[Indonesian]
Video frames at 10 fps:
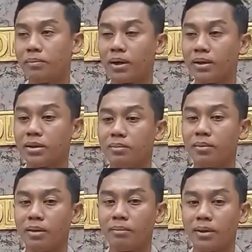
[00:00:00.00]
berhasil
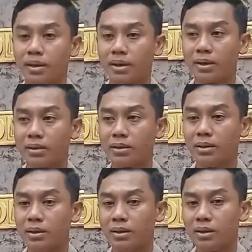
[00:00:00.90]
mengamankan
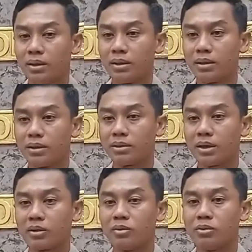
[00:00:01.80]
uh,
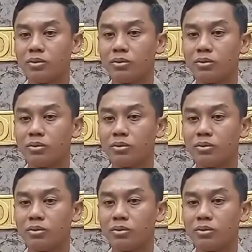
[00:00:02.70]
satu